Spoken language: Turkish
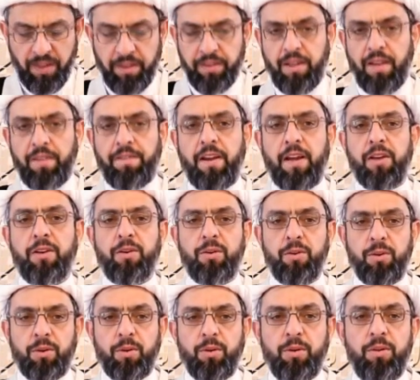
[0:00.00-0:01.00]

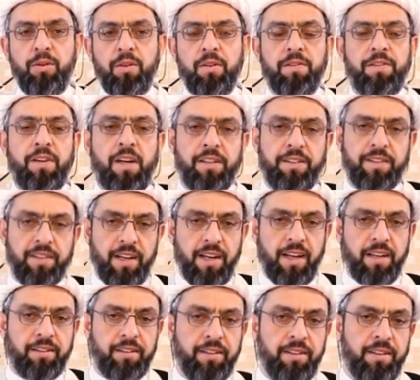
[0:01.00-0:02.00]
tefekkürün
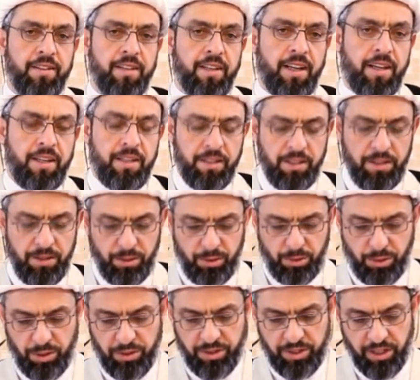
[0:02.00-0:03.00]
faziletinden
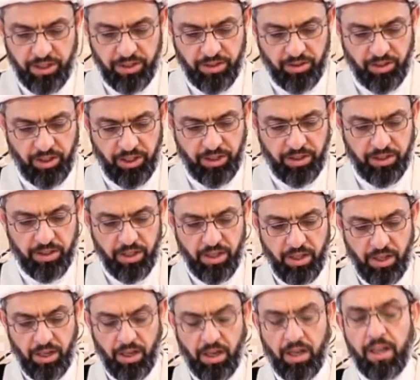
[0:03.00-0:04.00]
söz ettik
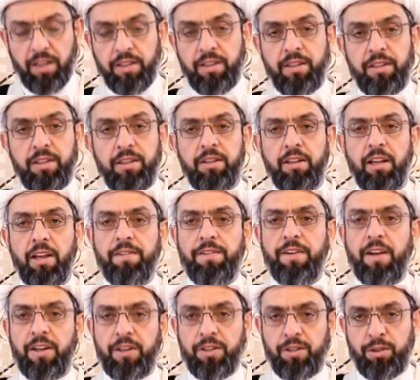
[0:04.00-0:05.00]
hangi
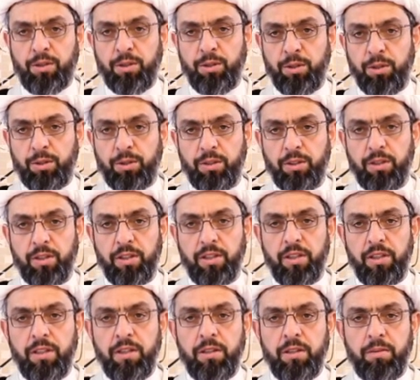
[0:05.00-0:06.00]
tefekkür
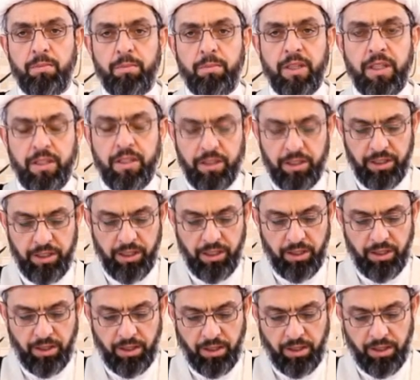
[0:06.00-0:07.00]
bir
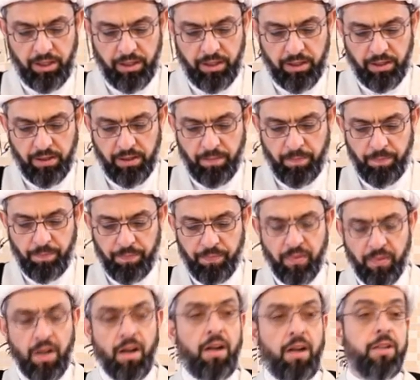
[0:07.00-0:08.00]
yıllık,
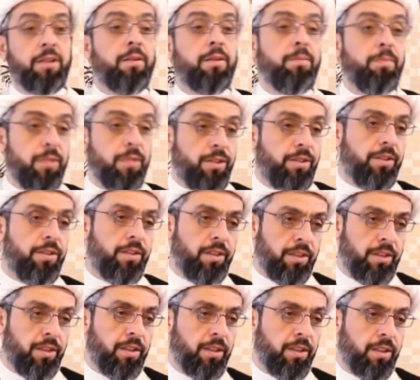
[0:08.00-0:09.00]
60
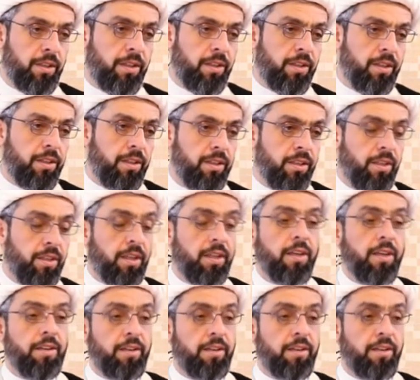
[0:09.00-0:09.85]
yıllık ya da